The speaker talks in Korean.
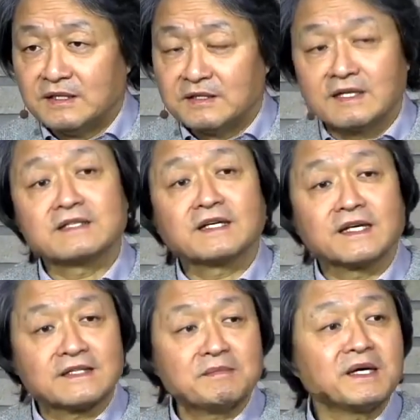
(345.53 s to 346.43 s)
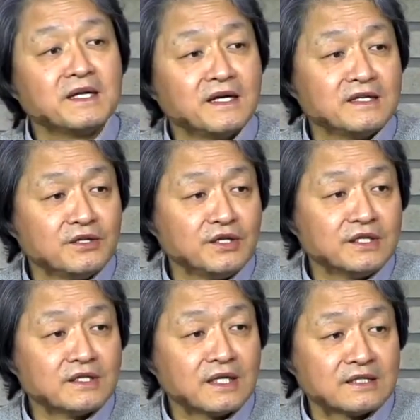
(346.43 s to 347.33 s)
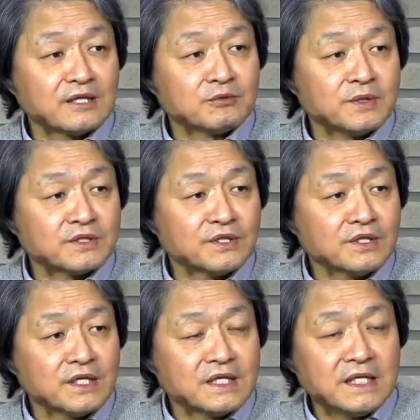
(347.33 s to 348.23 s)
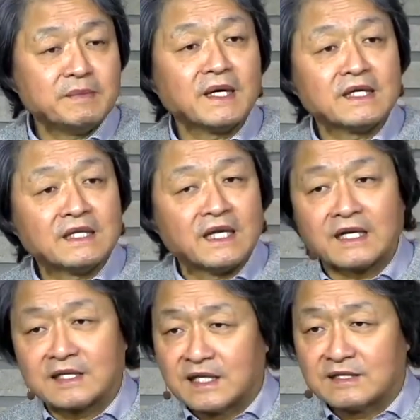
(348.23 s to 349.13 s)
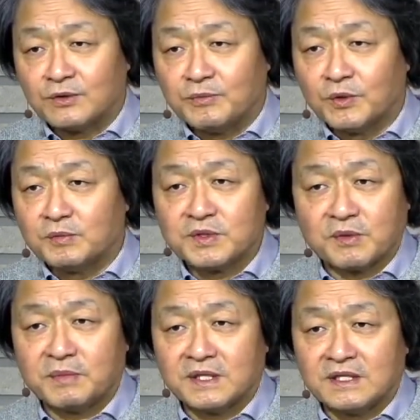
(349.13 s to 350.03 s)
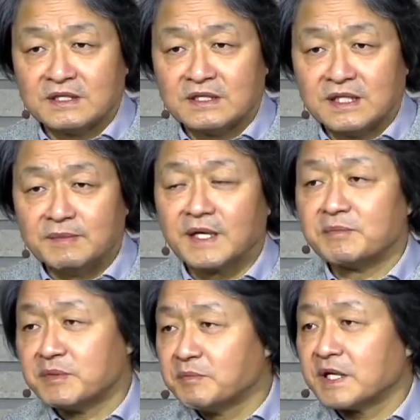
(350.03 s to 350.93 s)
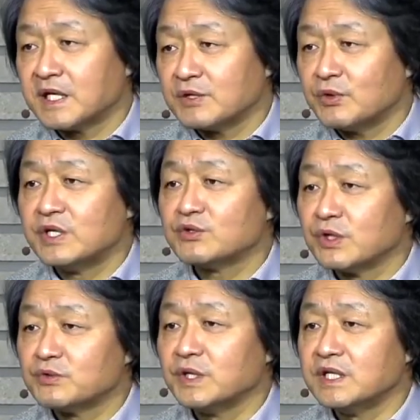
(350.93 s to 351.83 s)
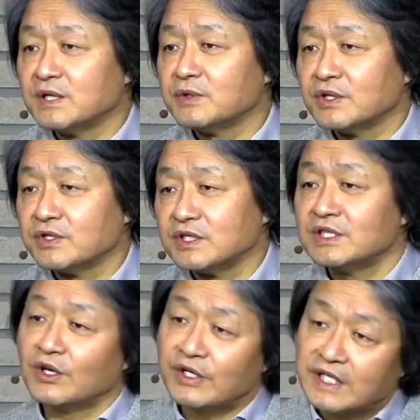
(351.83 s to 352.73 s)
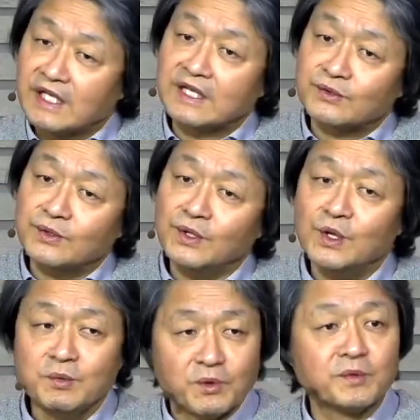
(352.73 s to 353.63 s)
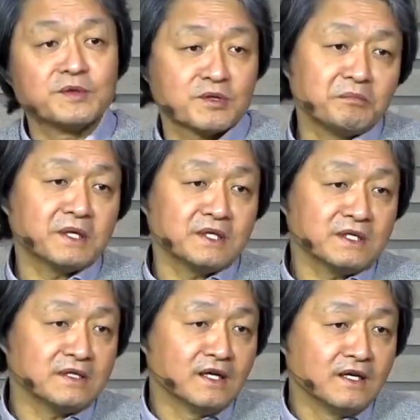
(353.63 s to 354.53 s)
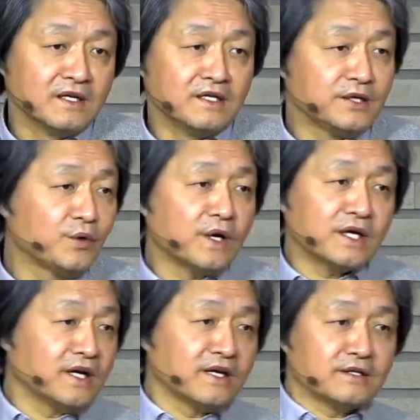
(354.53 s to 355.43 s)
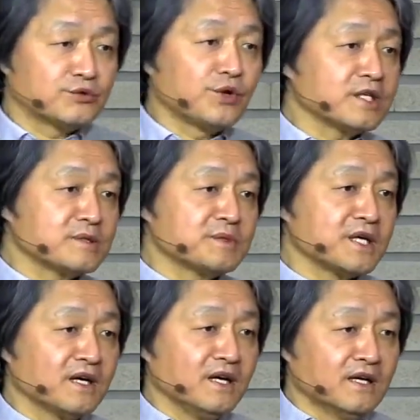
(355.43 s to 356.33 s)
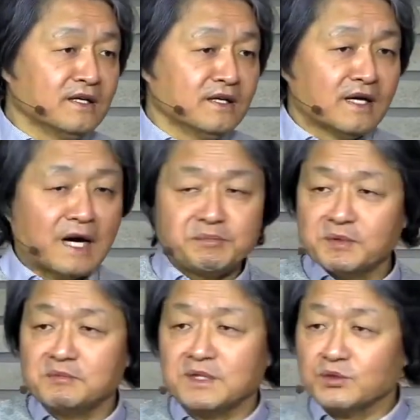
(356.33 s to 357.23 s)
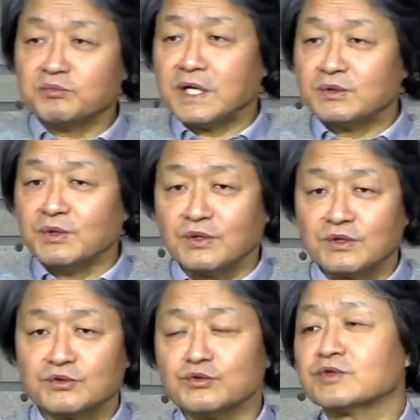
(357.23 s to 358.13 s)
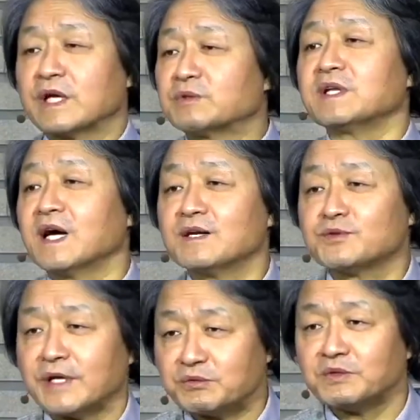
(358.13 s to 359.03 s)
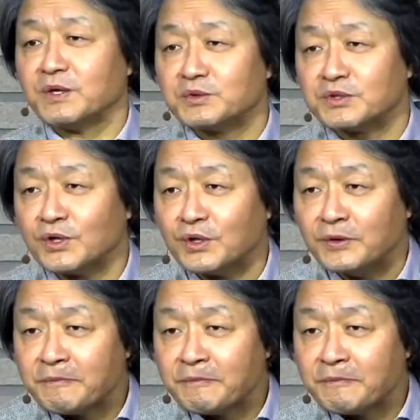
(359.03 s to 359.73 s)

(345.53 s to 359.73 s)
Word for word: 4장에 사마리아인 여인을 다루면서 이방인에게까지도 복음이 전파되는 이방인뿐만 아니라 죄인 중에 죄인이라고 여겨지는 여인에게도 복음이 전파되는 이 요한의 주관 심사가 앞부분만 쭉 봐도 쭉 계속 나갈수록 계속 나오죠.